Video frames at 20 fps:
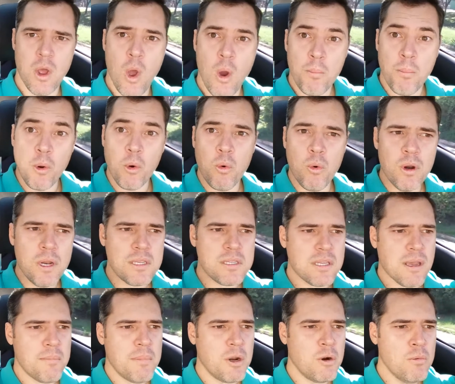Procure
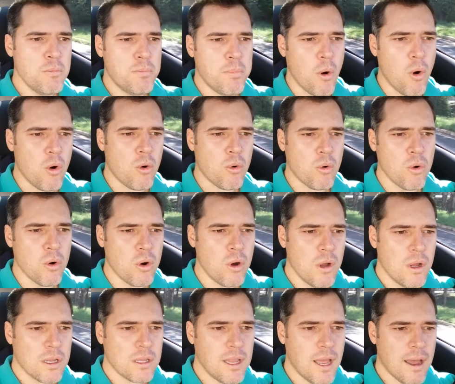saber um pouco
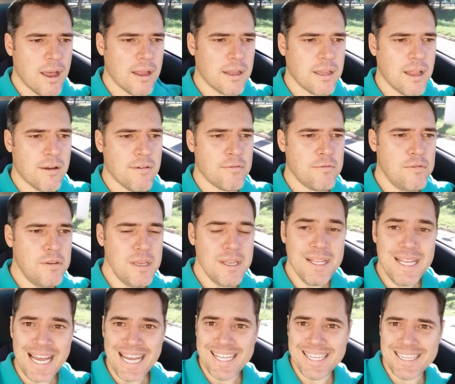da, da
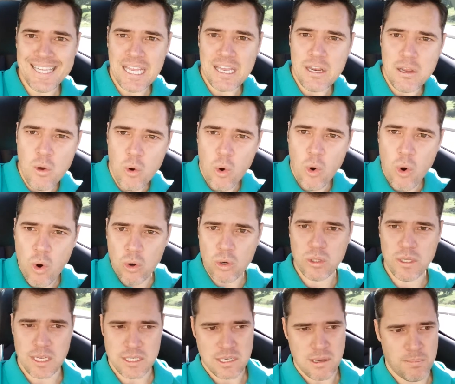vida anterior
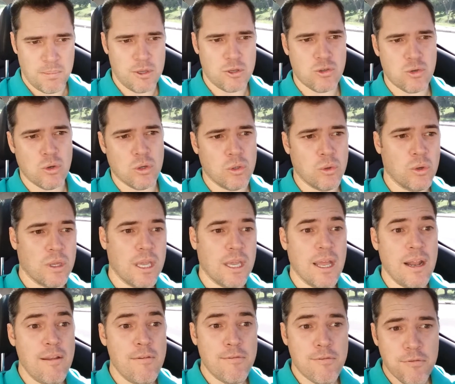dessa pessoa, do que, que
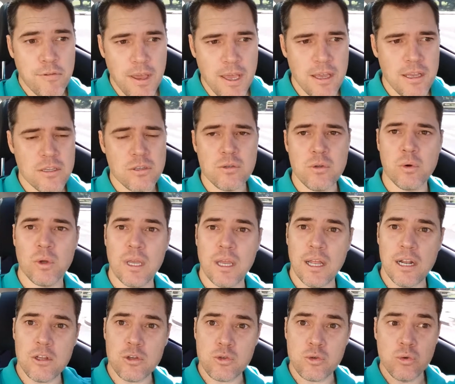ele fez, do que, que
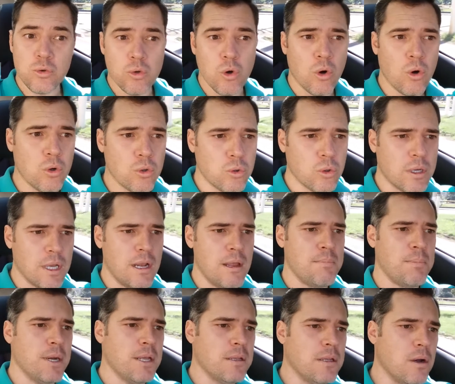ele estudou, do que ele
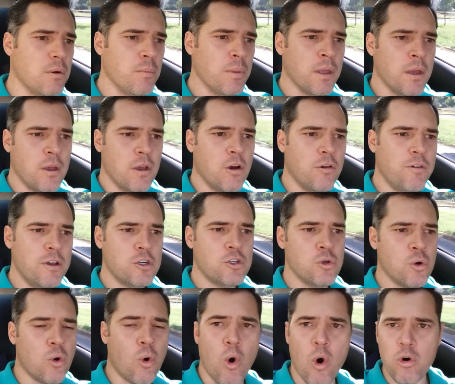aprendeu. Eu
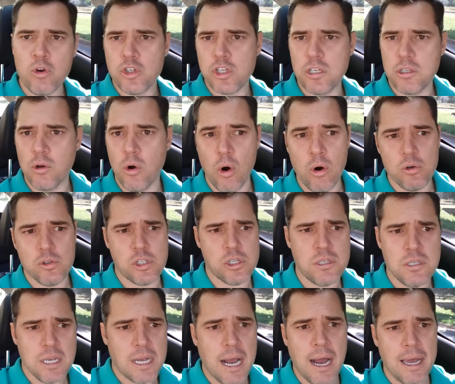vejo coach,
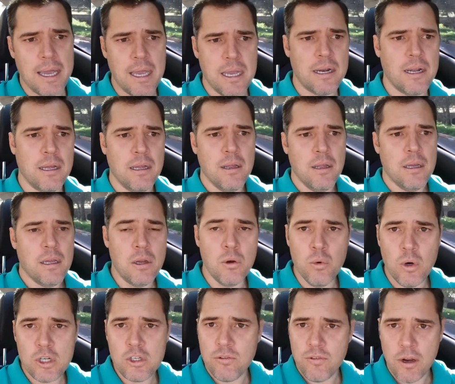coaches e carreira que
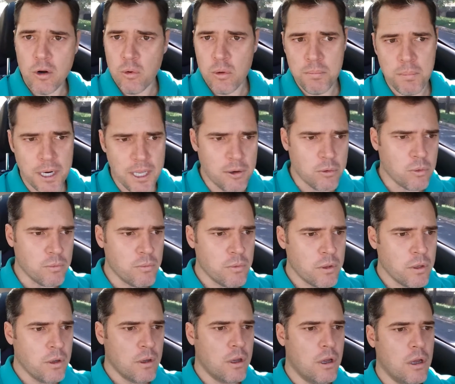nunca tiveram emprego.
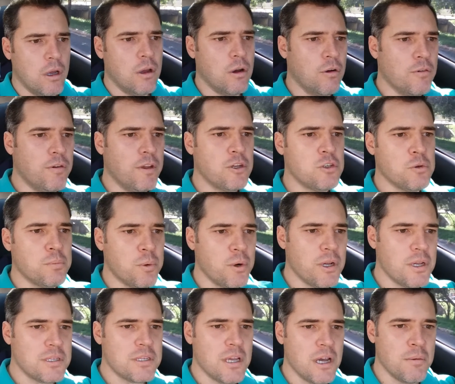Eu vejo, por
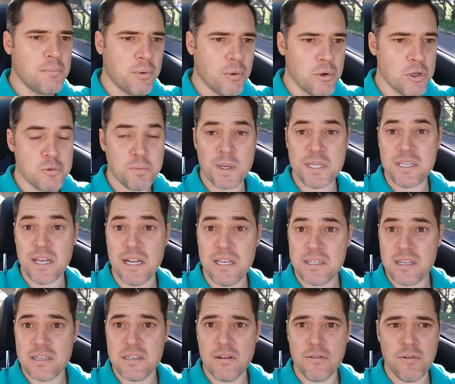exemplo,
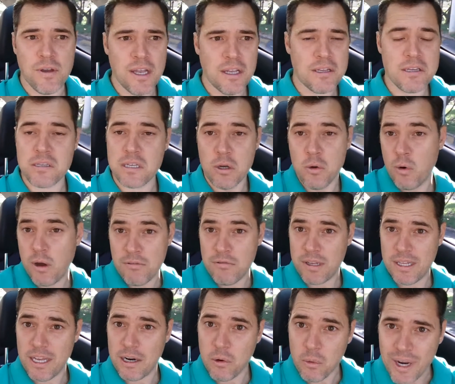especialistas em vendas que nunca
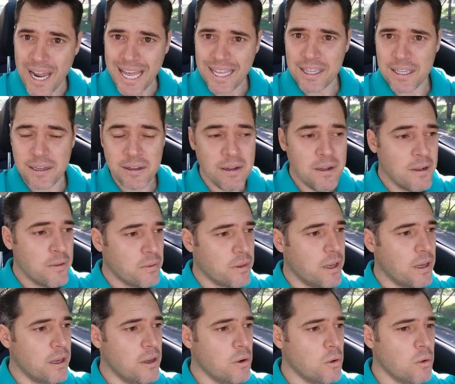venderam nada.
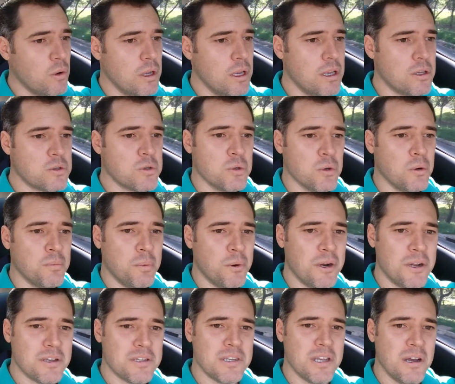Né? Eu conheço, por
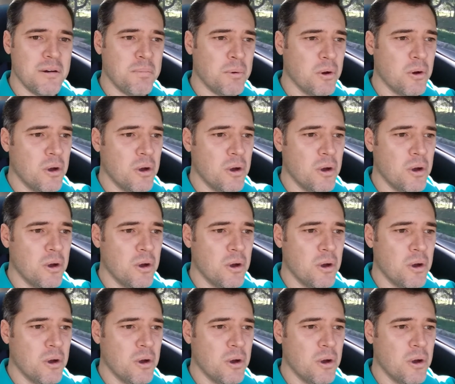exemplo,